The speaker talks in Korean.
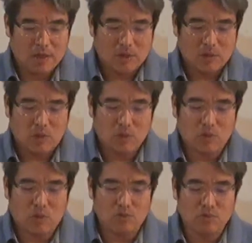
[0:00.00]

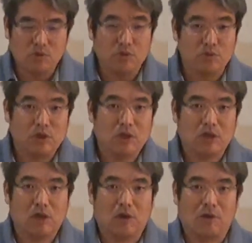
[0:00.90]
코스코 물을 좀
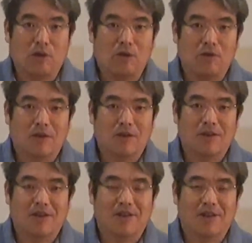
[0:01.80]
싫어하더라고요.
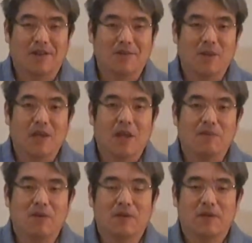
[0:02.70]
어,
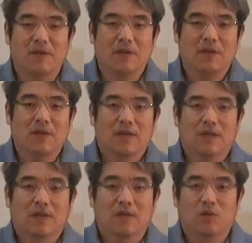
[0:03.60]
왜냐하면
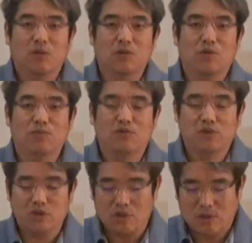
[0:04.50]
그 코스코
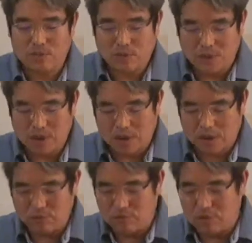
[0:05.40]
물은요, 여러분 이렇게
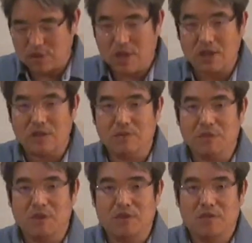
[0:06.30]
뚜껑을 딱
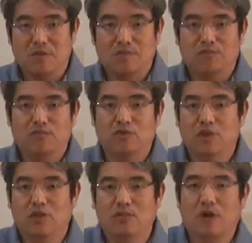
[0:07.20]
열면
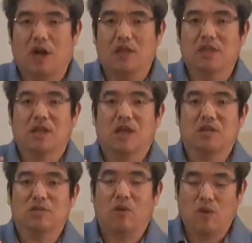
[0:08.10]
물이 너무 가득
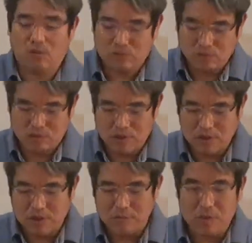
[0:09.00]
차가지고
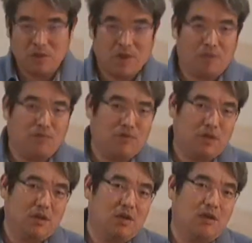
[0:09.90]
뚜껑을 열면 이게 물이
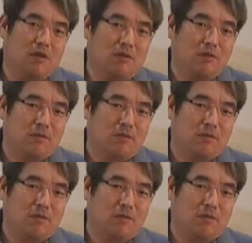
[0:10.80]
흘러요.